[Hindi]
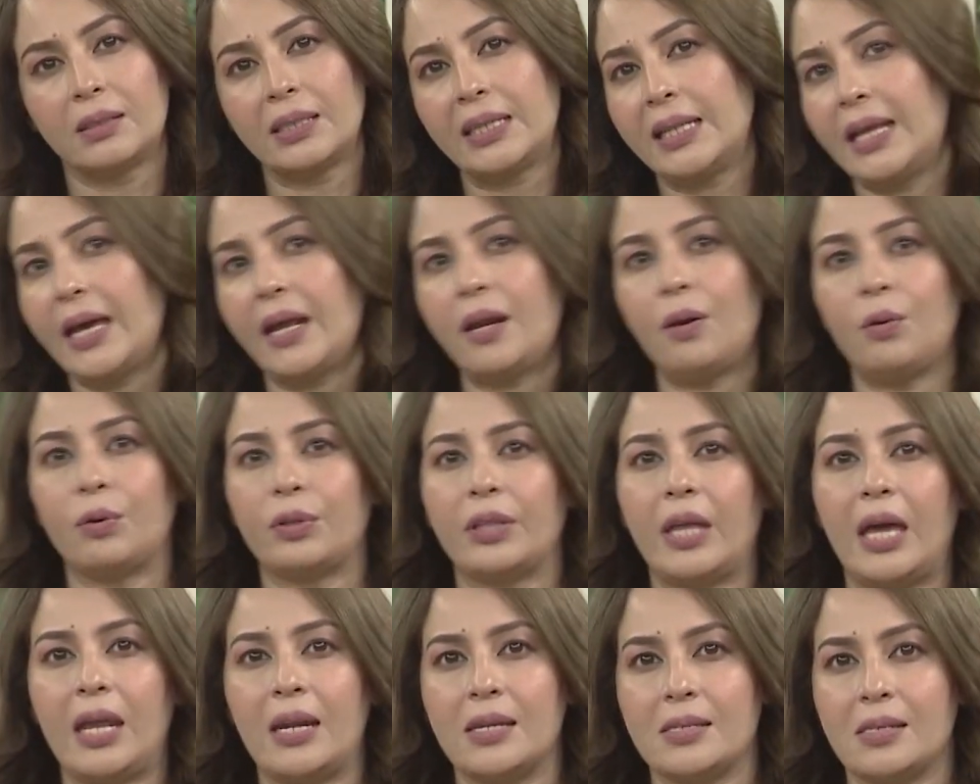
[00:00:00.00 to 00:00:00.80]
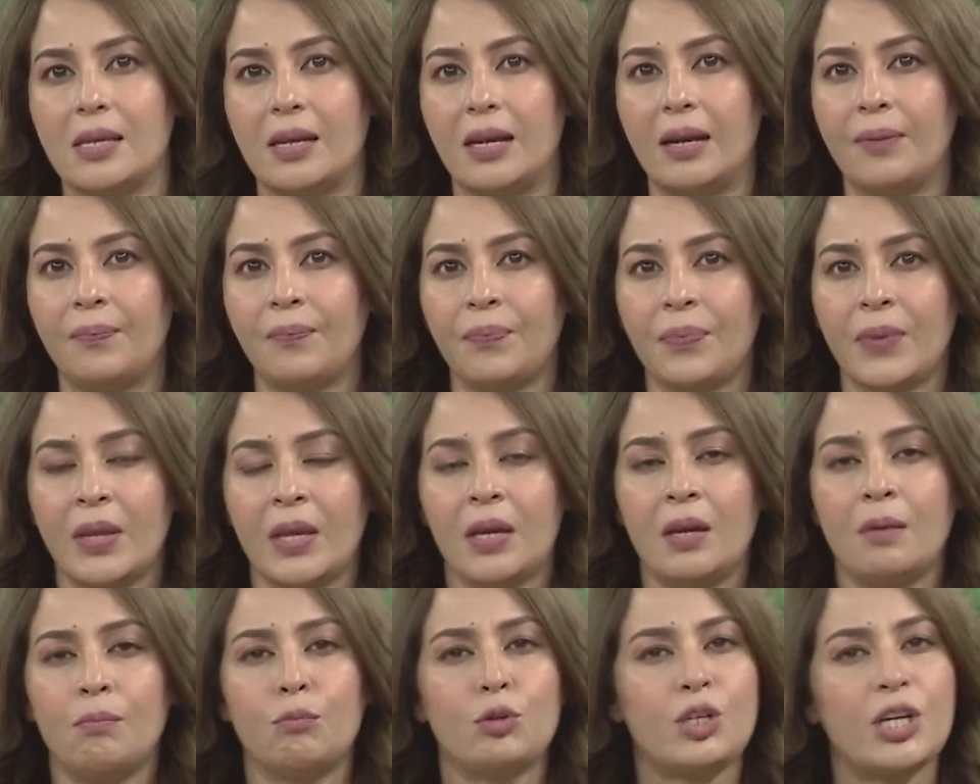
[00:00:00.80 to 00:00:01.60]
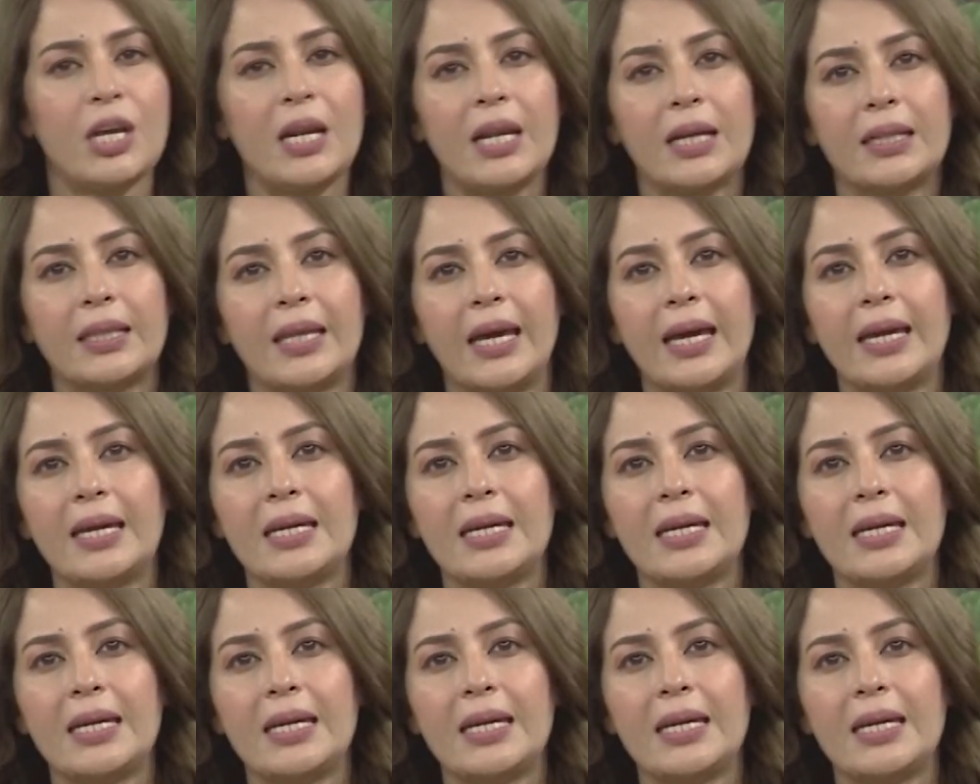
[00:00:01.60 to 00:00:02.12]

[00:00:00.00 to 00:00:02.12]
क्लियर नुकता है नज़र है मुझे लगता है